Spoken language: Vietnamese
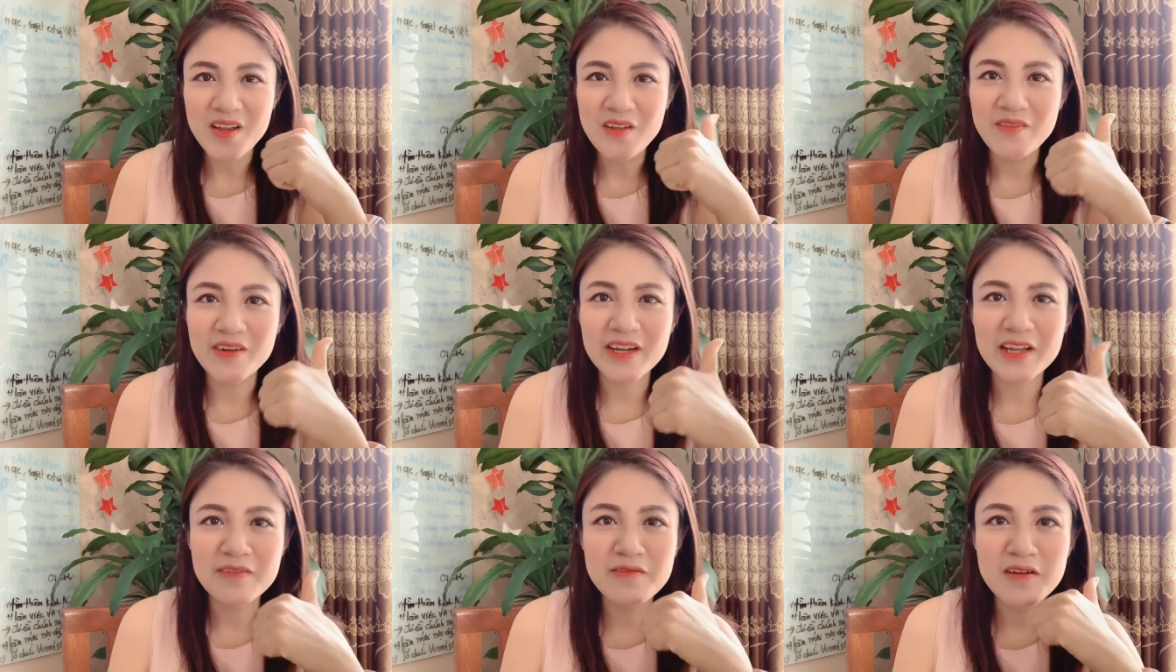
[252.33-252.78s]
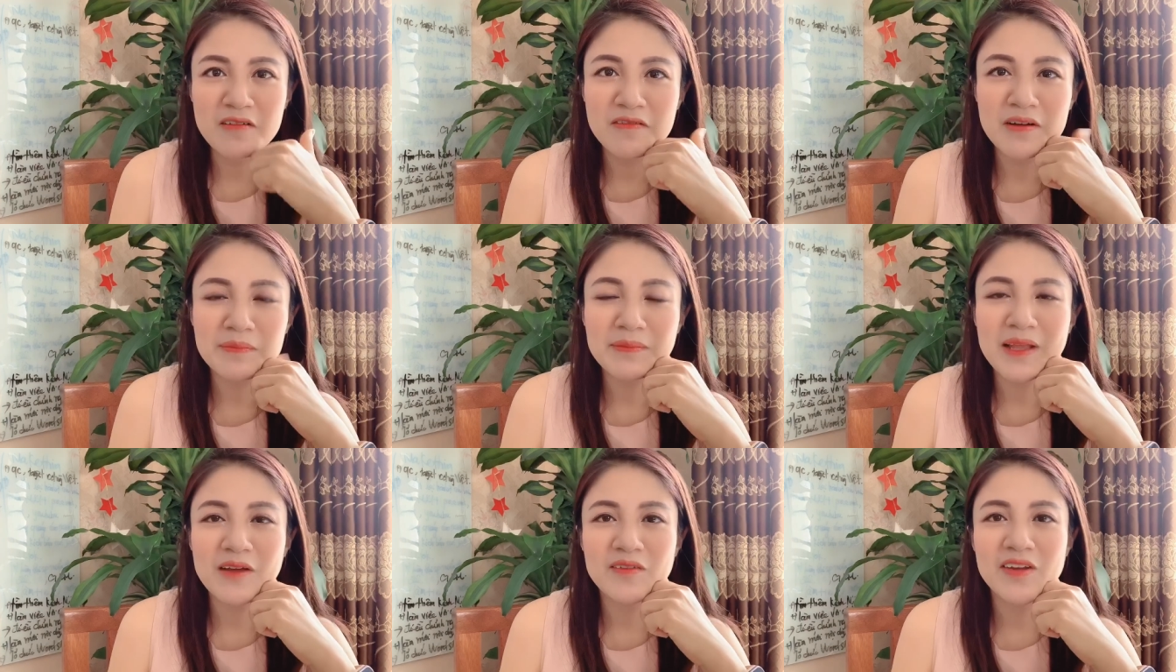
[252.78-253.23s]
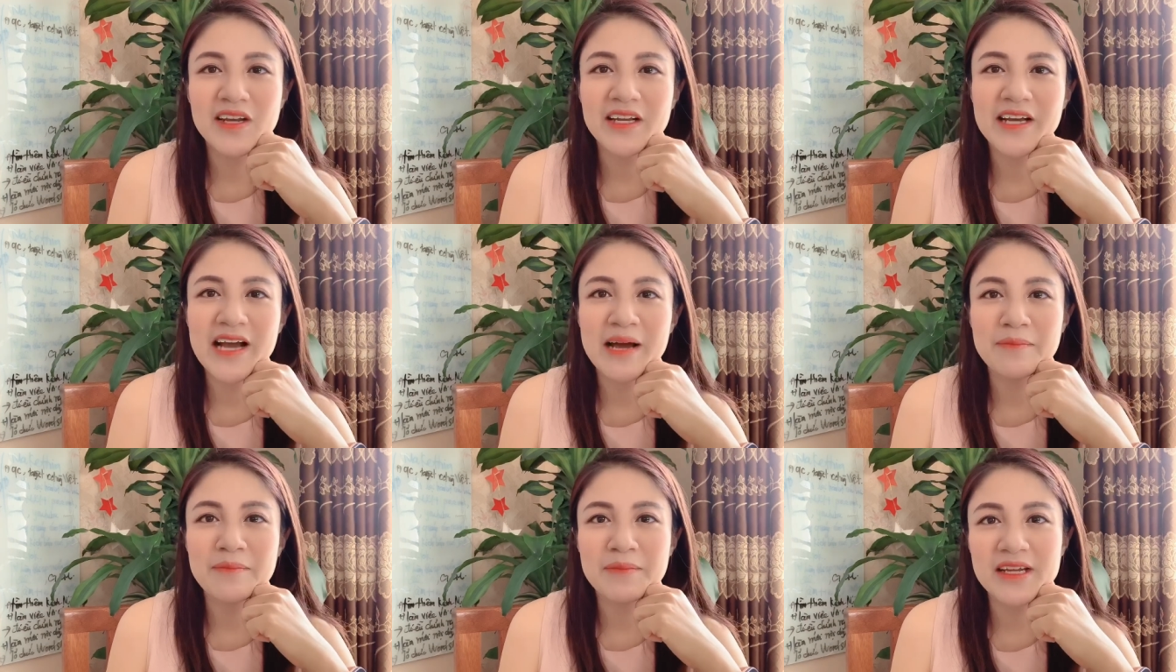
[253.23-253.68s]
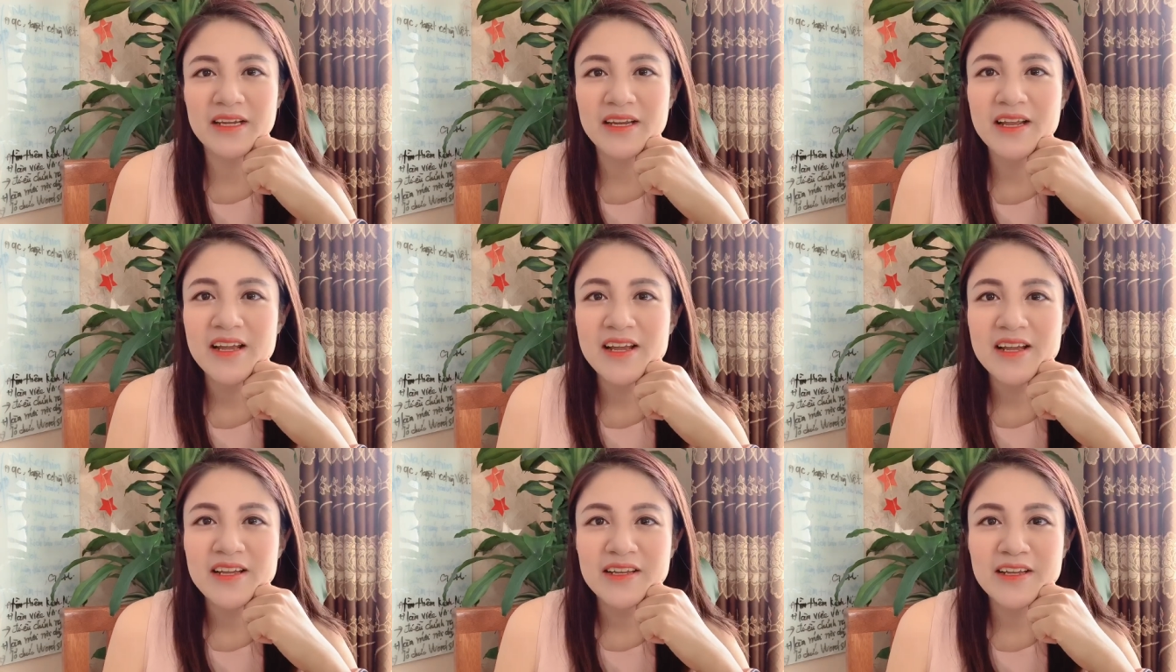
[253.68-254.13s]
Và cái phương pháp tạo thiện cảm này
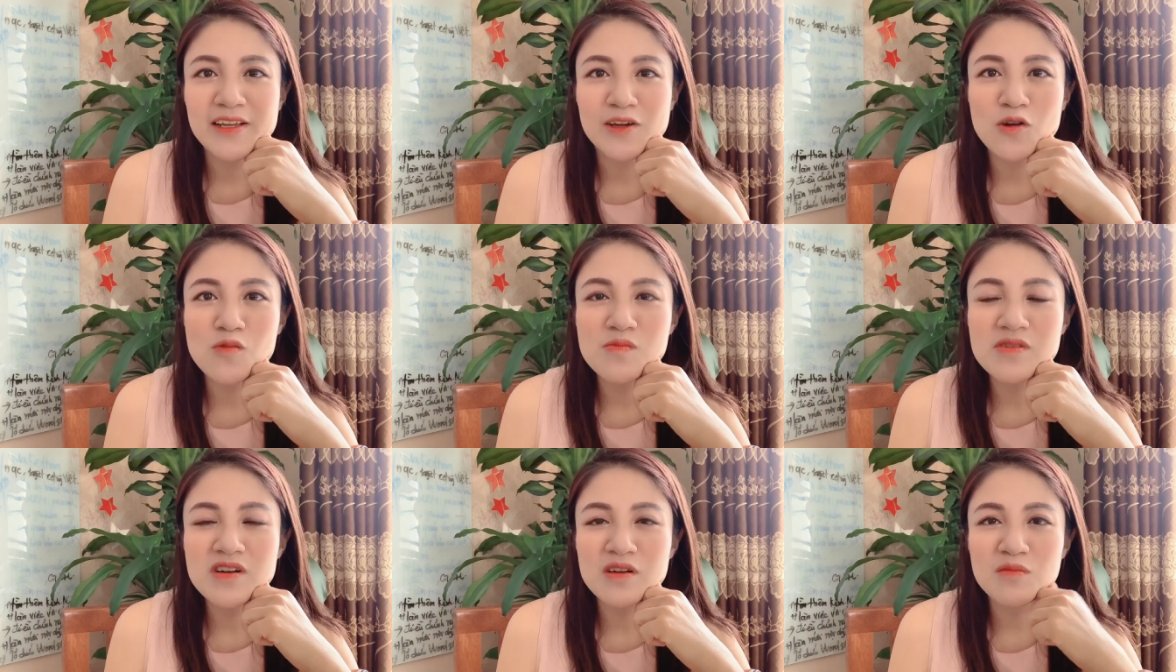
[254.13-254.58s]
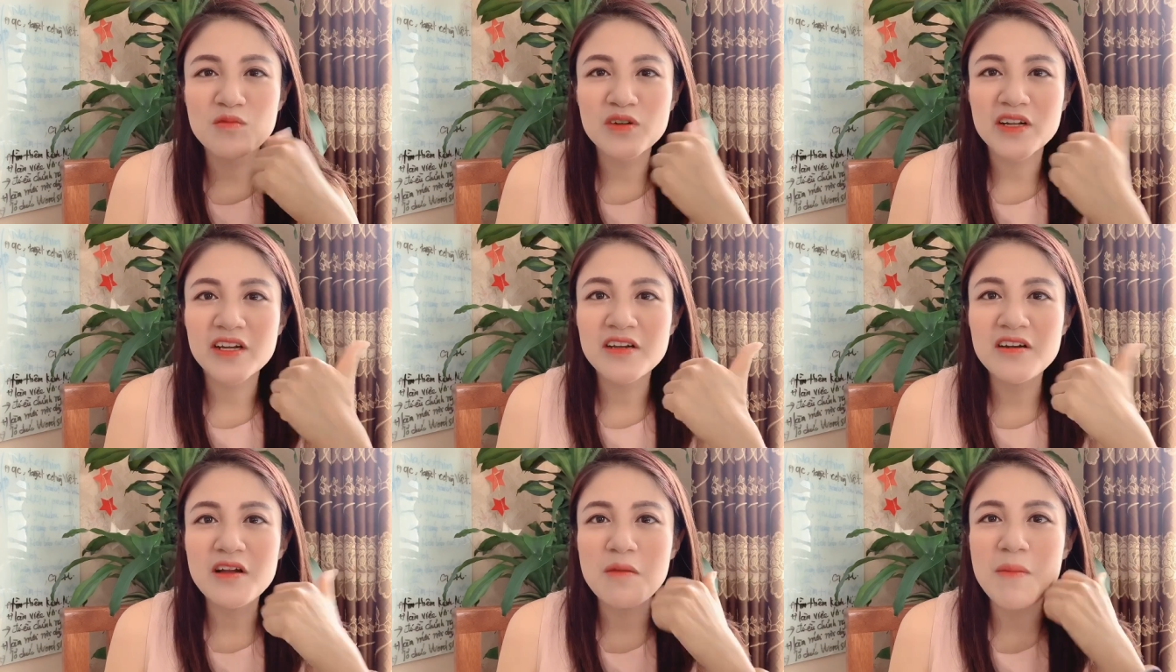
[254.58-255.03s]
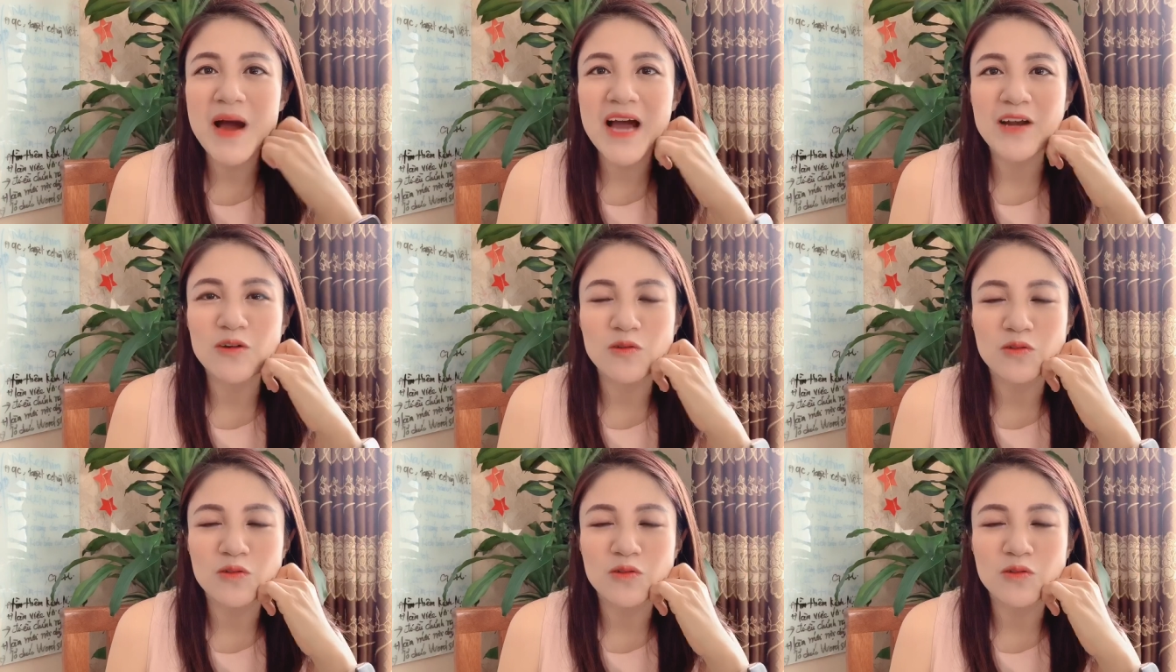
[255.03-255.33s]
thì cũng được một cái người bạn